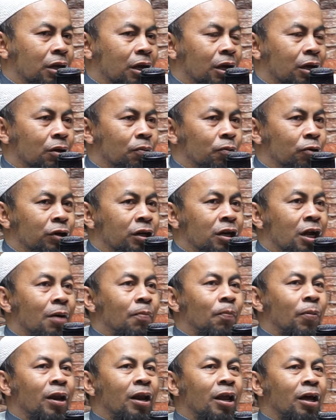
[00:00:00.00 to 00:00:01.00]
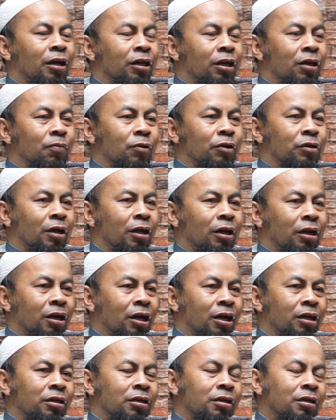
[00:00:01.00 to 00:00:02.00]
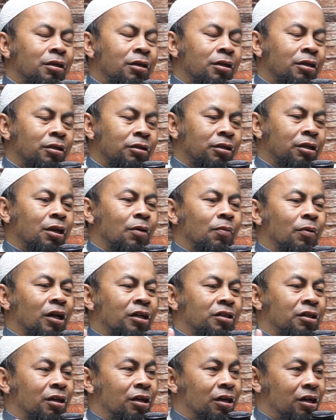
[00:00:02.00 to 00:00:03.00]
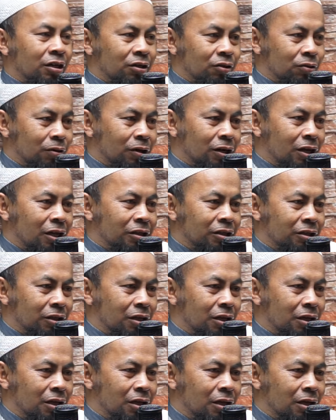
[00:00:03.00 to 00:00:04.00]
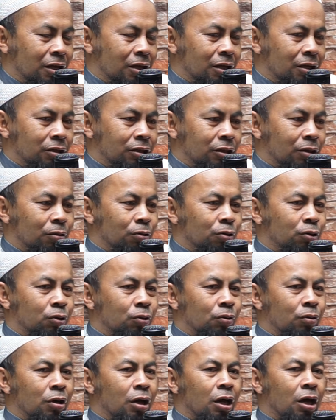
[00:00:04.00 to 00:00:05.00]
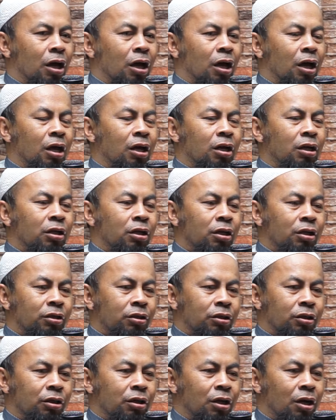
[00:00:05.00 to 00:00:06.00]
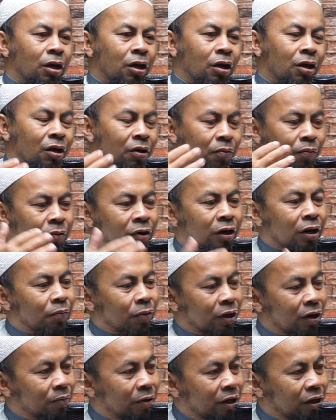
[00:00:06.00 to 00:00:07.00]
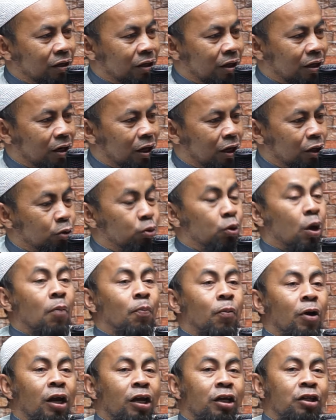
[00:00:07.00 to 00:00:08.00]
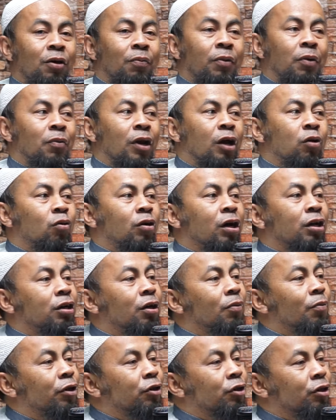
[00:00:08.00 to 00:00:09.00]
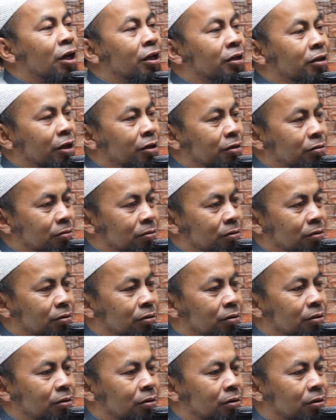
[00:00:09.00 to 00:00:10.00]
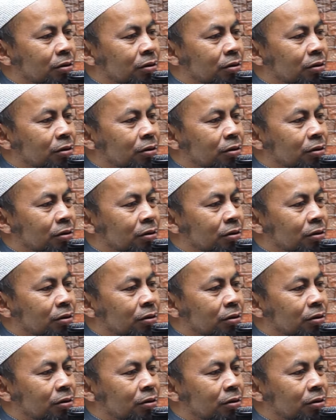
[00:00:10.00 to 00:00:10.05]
Nah kemudian apalagi misalkan tidak melaksanakan sholatnya, terus juga tidak beramal baik yang lain, tuh apalagi sampai melakukan kemaksiatan, yeah.